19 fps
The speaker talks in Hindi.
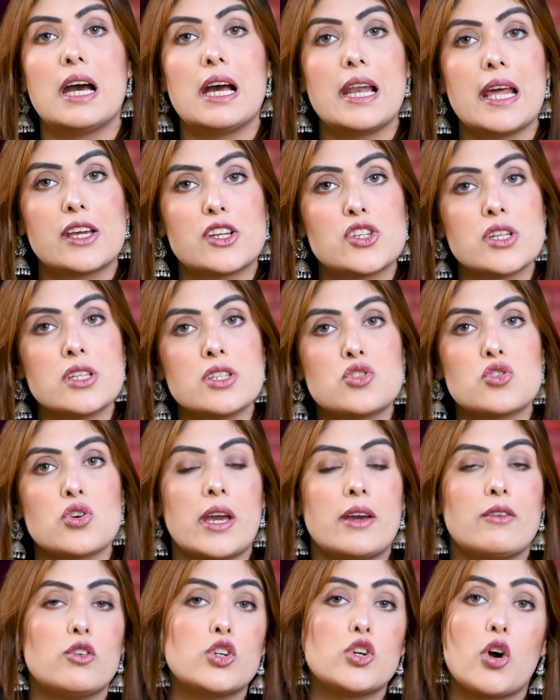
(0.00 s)
इलेक्शंस जो
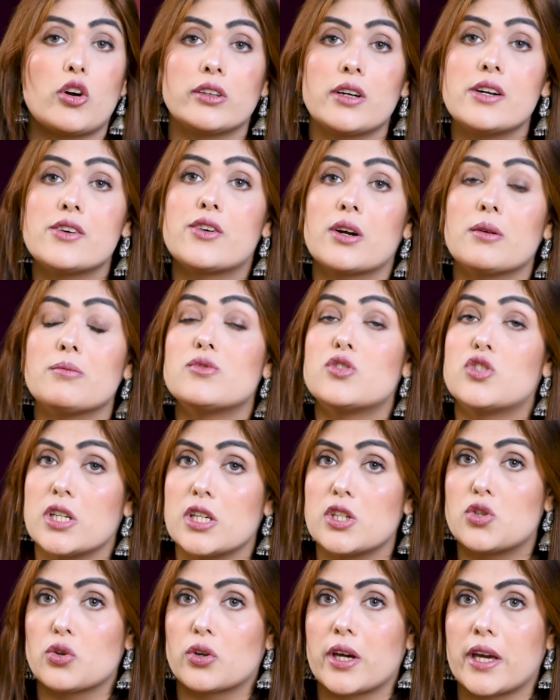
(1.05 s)
हैं वो डोनाल्ड ट्रंप
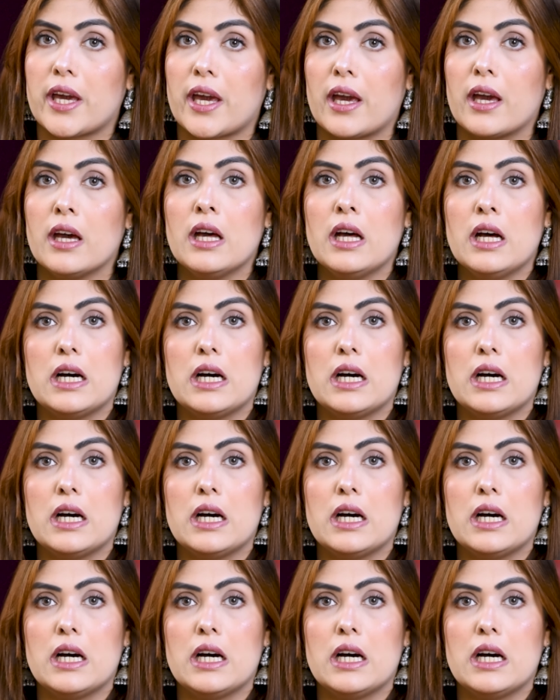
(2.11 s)
जीत चुके हैं